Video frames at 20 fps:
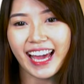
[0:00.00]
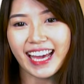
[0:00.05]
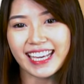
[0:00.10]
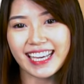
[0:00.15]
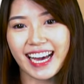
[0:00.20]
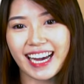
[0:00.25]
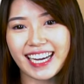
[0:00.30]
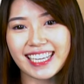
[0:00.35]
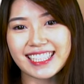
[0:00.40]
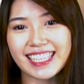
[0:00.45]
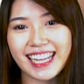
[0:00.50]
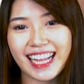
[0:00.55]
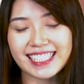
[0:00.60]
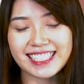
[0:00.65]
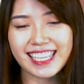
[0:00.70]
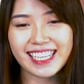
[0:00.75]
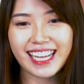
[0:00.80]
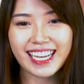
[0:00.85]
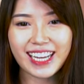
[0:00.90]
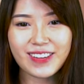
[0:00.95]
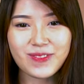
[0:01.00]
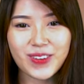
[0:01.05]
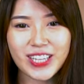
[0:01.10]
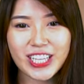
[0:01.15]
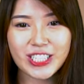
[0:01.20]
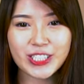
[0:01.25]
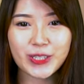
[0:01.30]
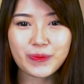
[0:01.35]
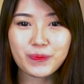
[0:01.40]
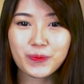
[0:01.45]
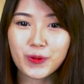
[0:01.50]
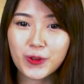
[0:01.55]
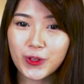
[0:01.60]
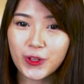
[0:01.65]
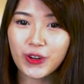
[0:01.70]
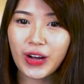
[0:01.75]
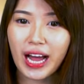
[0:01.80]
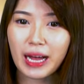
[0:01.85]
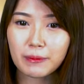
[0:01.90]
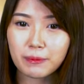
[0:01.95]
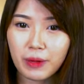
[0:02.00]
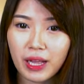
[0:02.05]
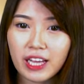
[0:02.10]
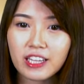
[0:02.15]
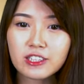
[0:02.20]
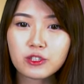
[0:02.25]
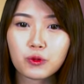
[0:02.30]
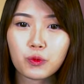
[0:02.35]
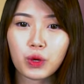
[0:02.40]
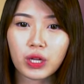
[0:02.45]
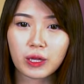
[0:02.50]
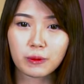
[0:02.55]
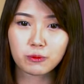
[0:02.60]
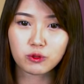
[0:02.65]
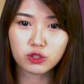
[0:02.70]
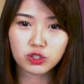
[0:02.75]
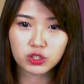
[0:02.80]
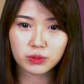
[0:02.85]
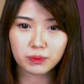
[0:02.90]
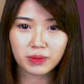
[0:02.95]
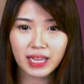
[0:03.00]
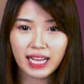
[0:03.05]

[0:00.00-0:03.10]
yang akan dilaksanakan pada 10 April 2017.